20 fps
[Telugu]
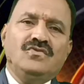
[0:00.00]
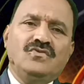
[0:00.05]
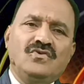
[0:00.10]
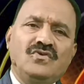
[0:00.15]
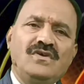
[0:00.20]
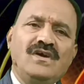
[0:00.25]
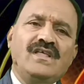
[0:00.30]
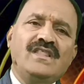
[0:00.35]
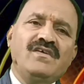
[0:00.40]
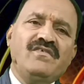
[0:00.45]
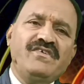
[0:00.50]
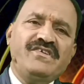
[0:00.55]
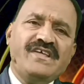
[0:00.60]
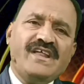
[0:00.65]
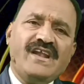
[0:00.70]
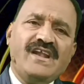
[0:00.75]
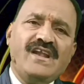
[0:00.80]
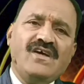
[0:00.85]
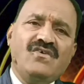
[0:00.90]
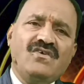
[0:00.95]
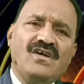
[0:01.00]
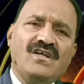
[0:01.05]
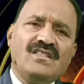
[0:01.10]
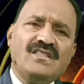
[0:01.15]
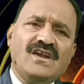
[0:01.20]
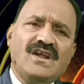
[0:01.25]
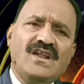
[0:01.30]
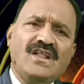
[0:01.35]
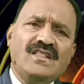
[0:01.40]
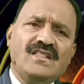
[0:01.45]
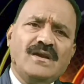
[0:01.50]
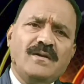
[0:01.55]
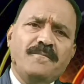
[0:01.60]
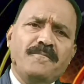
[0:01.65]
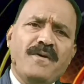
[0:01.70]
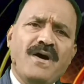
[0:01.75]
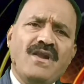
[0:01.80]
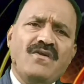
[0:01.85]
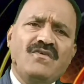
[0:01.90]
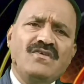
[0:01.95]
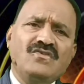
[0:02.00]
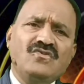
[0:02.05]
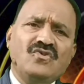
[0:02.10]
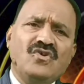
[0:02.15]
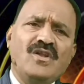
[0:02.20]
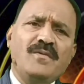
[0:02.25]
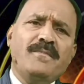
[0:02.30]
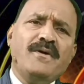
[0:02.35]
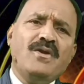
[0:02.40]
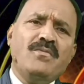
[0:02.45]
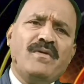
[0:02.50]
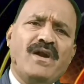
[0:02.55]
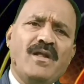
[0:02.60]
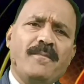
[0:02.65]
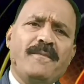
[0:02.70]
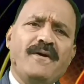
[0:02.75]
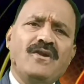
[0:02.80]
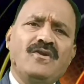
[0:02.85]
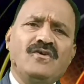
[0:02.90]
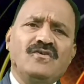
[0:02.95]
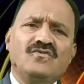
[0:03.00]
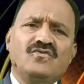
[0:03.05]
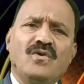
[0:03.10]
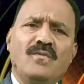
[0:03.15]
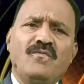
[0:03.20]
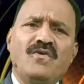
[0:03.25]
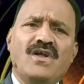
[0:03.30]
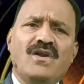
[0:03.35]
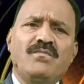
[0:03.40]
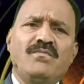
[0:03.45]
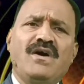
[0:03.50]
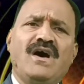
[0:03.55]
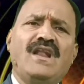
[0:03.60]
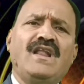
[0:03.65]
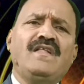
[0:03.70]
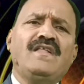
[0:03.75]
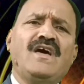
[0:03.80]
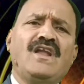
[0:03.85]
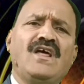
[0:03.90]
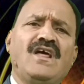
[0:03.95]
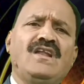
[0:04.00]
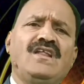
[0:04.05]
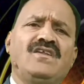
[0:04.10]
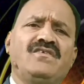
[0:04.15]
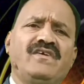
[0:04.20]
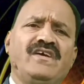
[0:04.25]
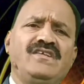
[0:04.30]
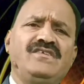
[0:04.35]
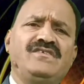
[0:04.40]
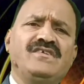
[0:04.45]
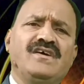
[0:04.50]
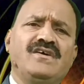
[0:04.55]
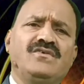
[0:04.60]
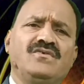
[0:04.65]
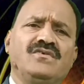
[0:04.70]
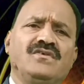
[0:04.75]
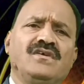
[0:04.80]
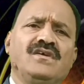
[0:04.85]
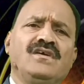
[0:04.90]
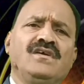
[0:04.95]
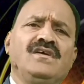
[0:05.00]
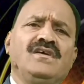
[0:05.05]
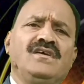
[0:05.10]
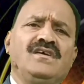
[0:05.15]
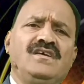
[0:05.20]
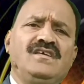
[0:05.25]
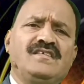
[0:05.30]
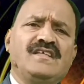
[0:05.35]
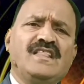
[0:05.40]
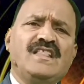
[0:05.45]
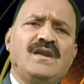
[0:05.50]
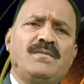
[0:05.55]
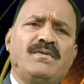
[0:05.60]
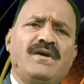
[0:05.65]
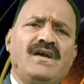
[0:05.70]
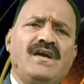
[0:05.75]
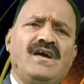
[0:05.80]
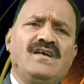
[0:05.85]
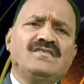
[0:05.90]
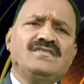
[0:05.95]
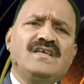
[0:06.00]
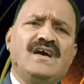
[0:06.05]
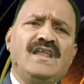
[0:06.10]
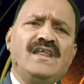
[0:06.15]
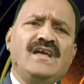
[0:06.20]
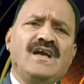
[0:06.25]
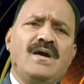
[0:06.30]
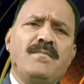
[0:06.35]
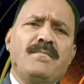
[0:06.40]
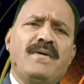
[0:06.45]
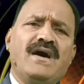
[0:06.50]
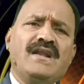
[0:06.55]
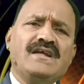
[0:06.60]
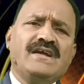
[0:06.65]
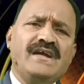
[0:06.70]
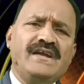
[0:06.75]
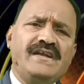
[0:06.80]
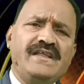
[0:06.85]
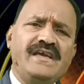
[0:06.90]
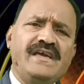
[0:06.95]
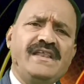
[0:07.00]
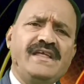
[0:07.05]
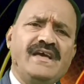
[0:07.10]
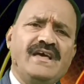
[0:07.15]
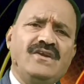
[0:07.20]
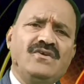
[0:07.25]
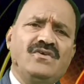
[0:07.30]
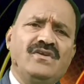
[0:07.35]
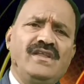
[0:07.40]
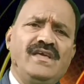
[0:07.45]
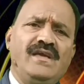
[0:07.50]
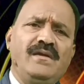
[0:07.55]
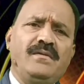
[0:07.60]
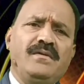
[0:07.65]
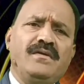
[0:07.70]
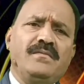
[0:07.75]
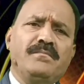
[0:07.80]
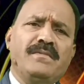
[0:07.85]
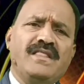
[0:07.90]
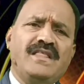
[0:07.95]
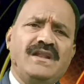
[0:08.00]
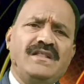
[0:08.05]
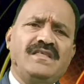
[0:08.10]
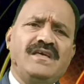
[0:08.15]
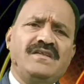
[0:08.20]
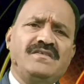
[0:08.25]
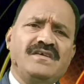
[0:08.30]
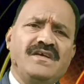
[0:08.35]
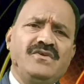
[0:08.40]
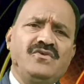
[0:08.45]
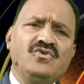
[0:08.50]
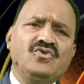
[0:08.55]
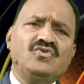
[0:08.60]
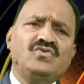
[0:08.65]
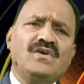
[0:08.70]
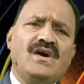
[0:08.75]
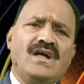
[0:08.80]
దుర్గాదేవి శరన్నవరాత్రి అనంతరం పాల్వంచులోని పలు మండపాల్లో సోమవారం అన్నదానాలు నిర్వహించారు ఈ సందర్భంగా స్థానిక మార్కెట్ ఏరియాలోని మదర్ తెరిసా యూత్